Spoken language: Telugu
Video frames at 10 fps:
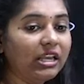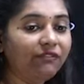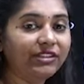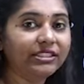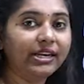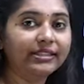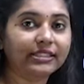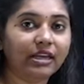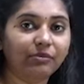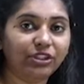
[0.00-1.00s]
ఈ
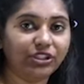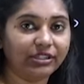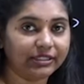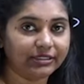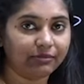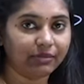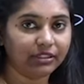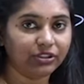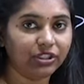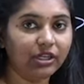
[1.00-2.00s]
విజిలెన్స్ కమిషన్కి
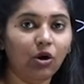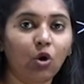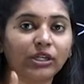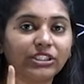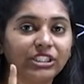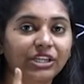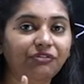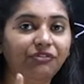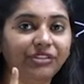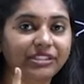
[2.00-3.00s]
సంబంధించి ఒక
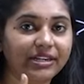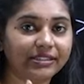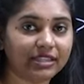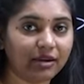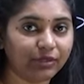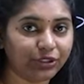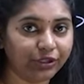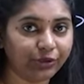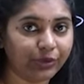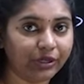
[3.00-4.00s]
చీఫ్ విజిలెన్స్
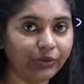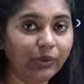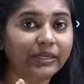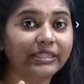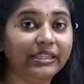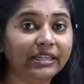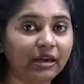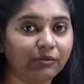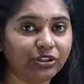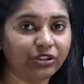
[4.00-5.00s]
కమిషనర్ ఉంటారు ఇద్దరు
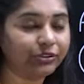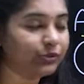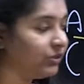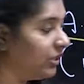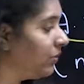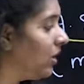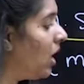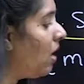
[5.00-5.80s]
కమిషనర్స్ ఉంటారు